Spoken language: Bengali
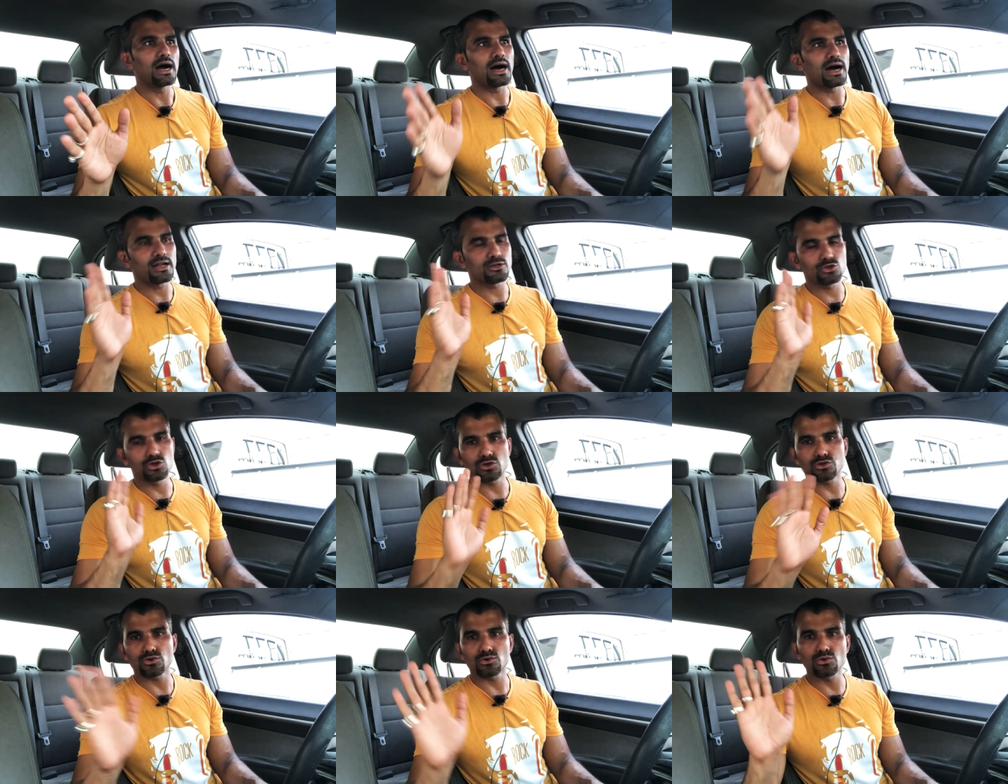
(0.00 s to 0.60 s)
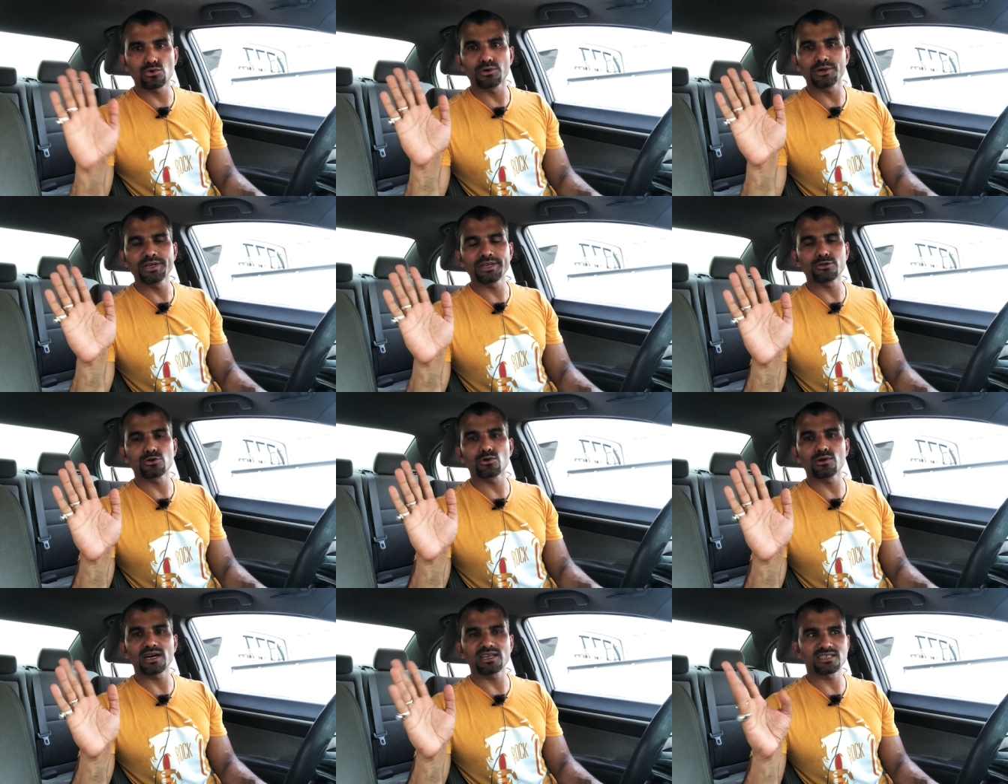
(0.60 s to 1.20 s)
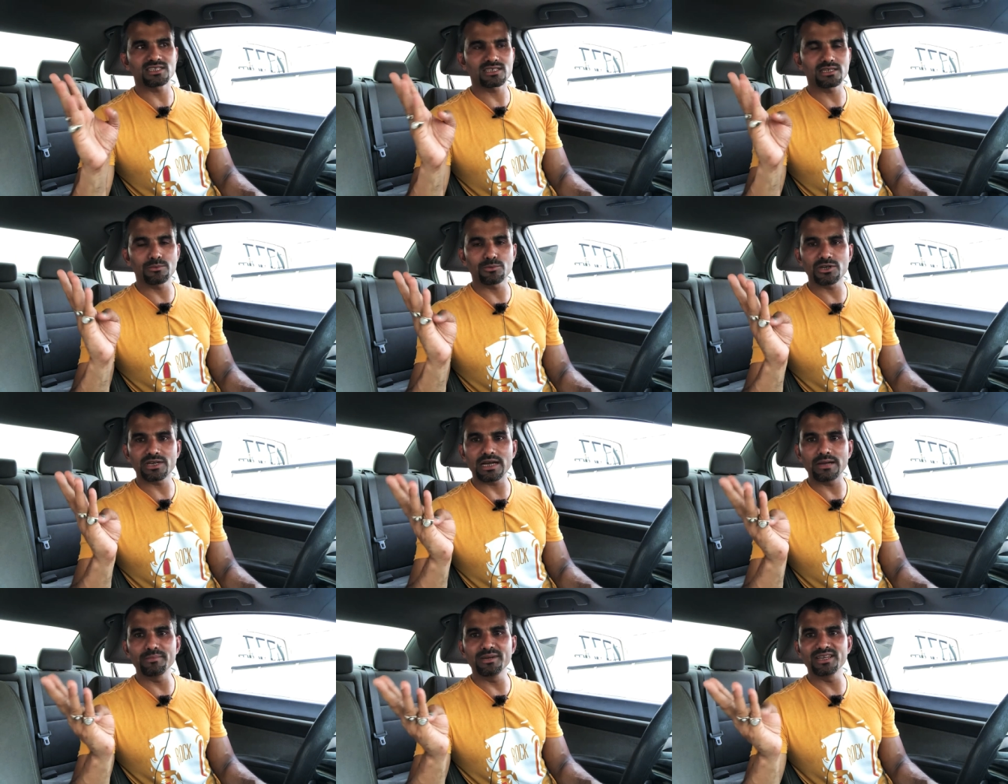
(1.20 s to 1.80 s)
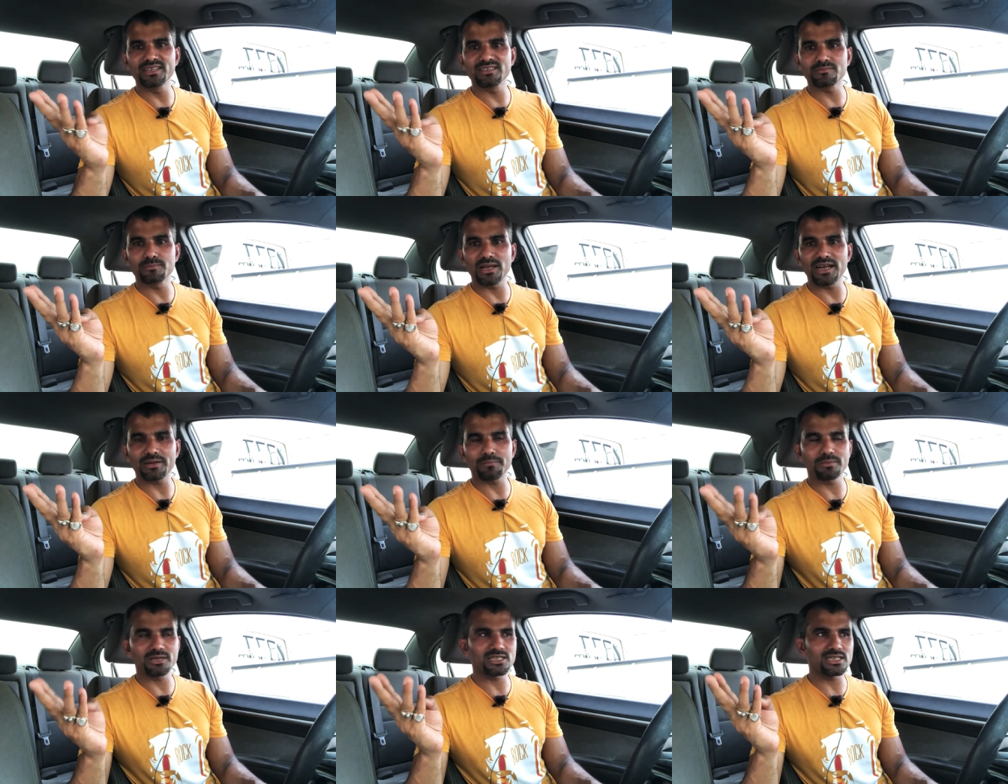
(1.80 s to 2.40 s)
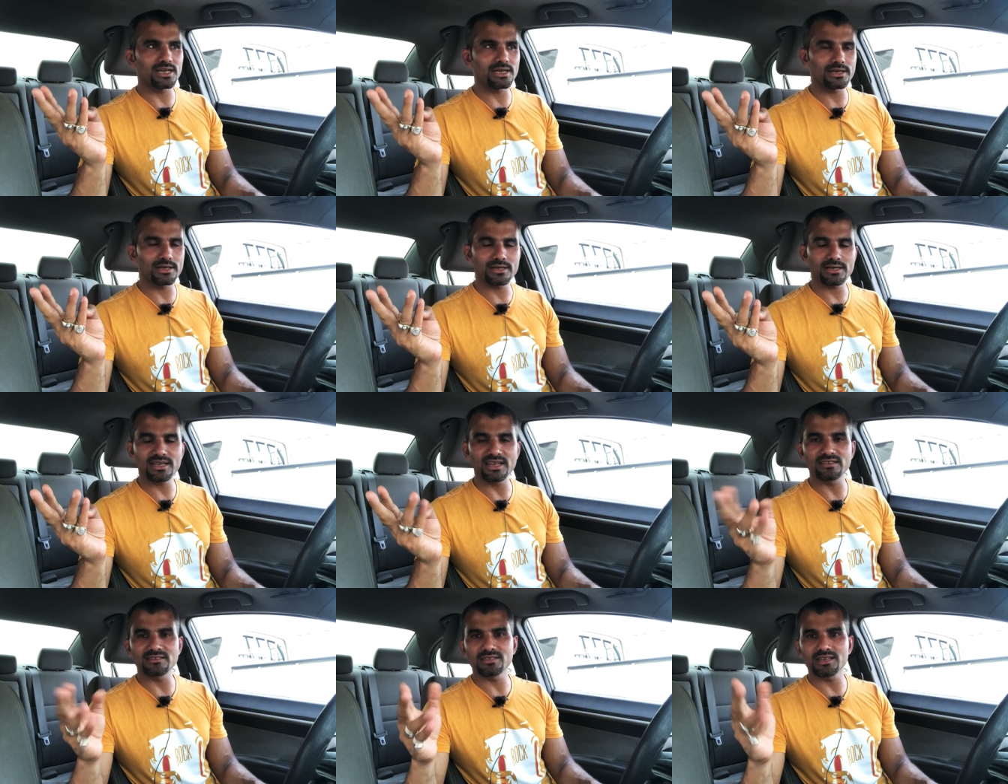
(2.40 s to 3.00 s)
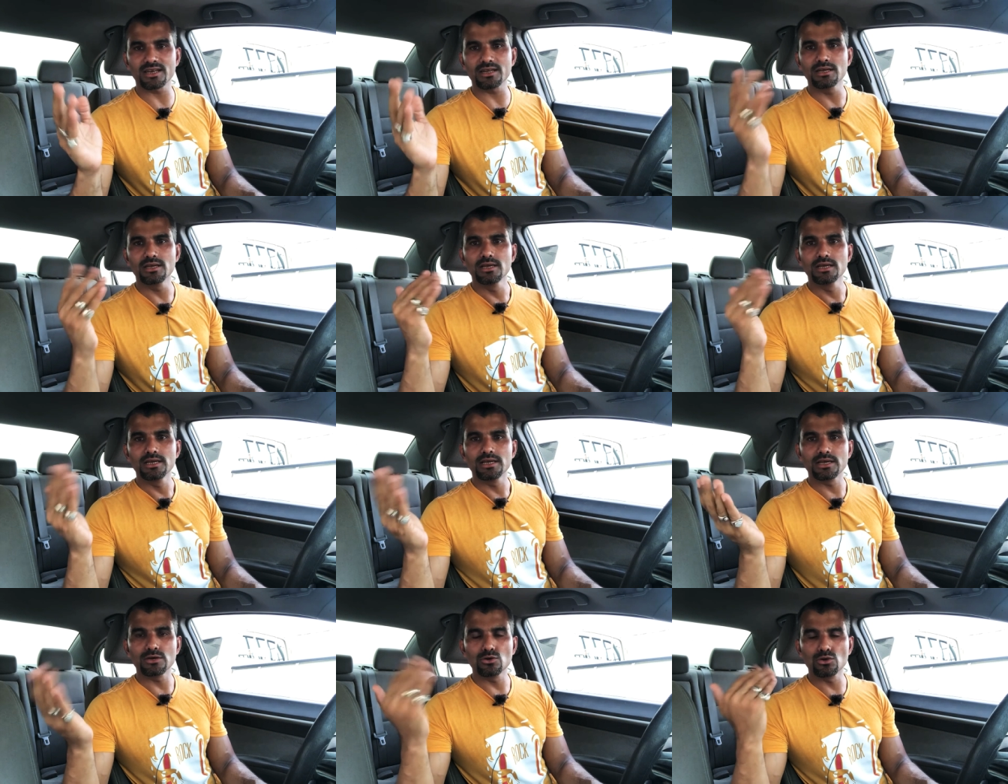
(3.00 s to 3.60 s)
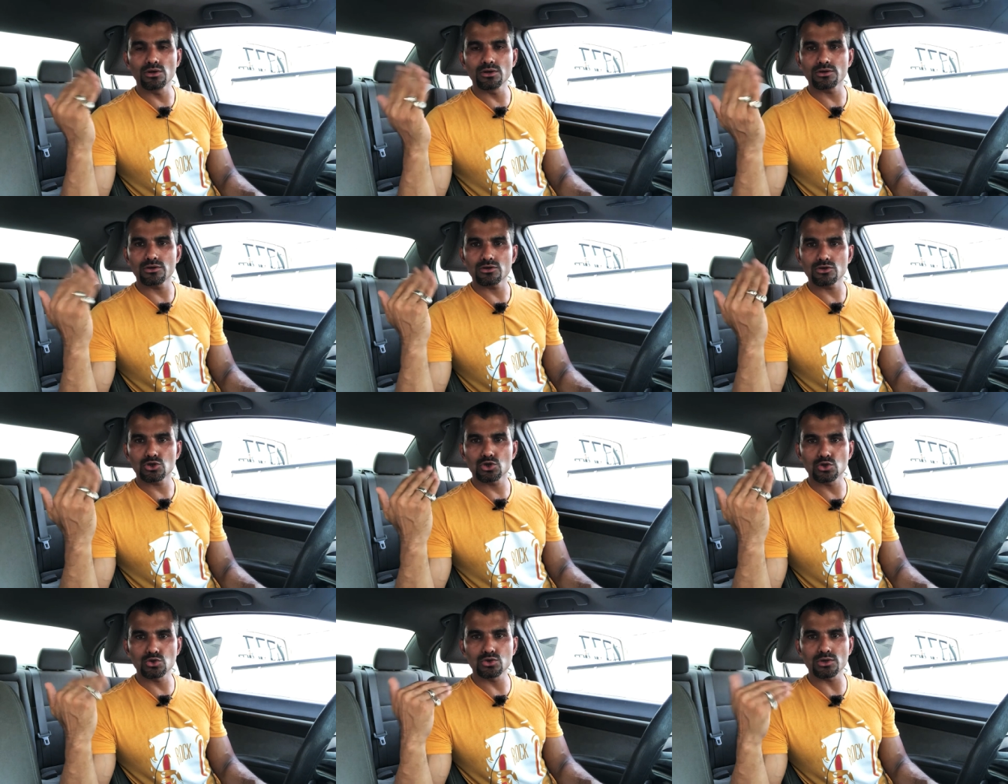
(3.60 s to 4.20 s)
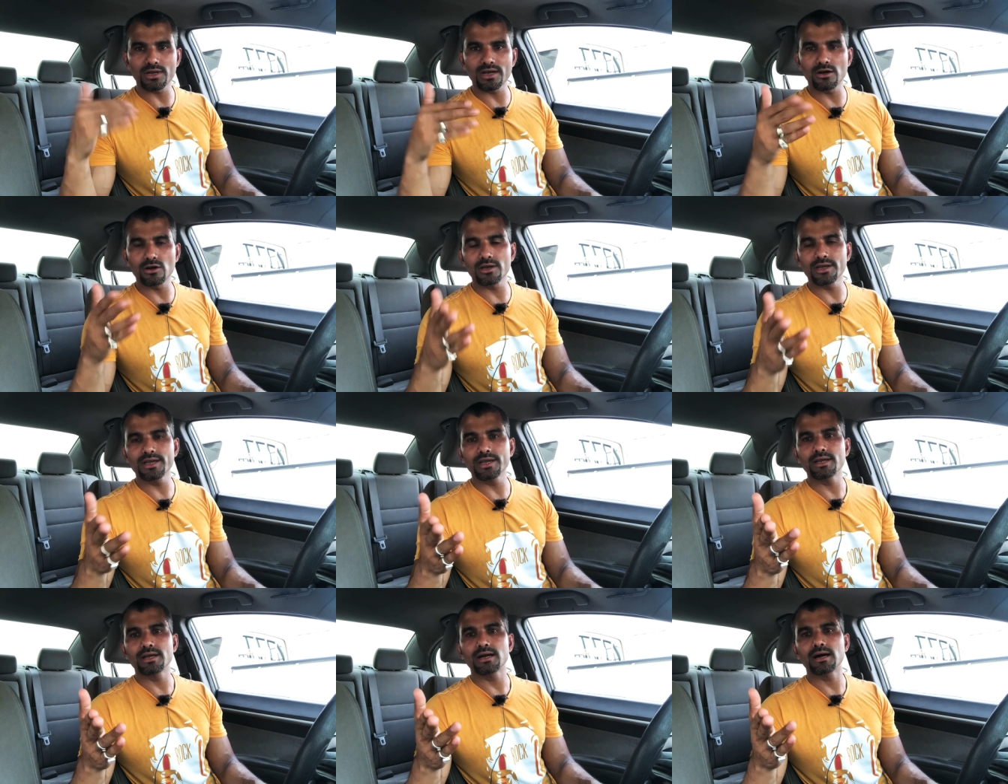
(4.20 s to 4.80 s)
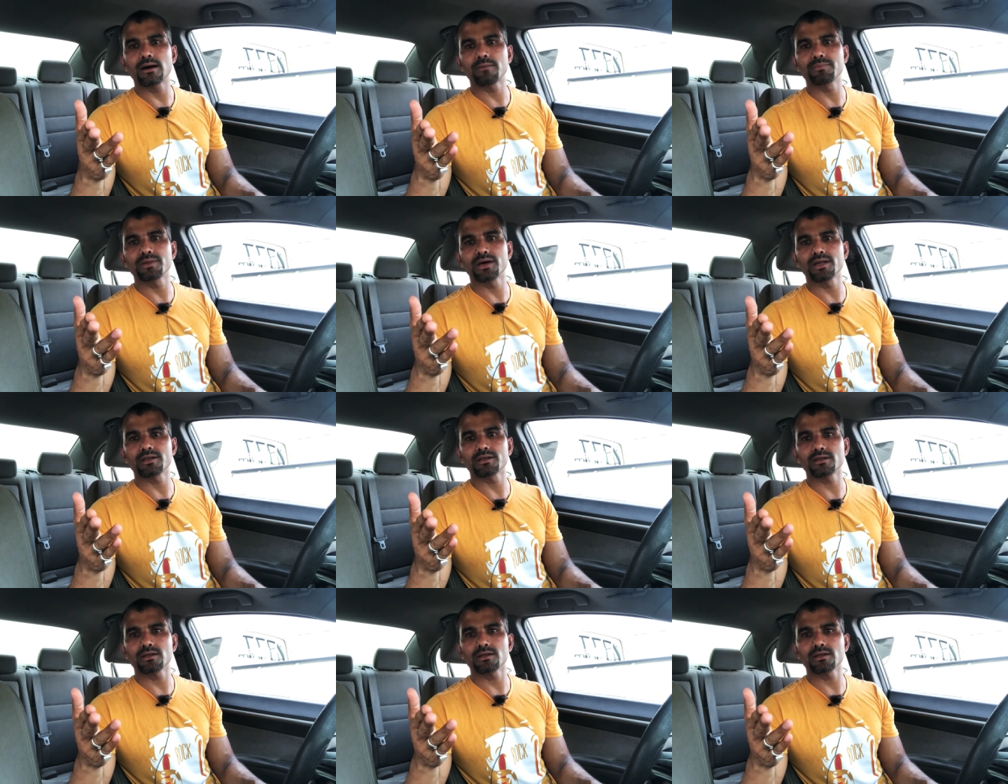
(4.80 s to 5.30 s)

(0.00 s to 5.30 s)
আর যত ক্রনিক রোগ আছে যেমন ডায়াবেটিস ব্লাড প্রেশার ক্যান্সার এগুলোর সূচনা হয় আপনার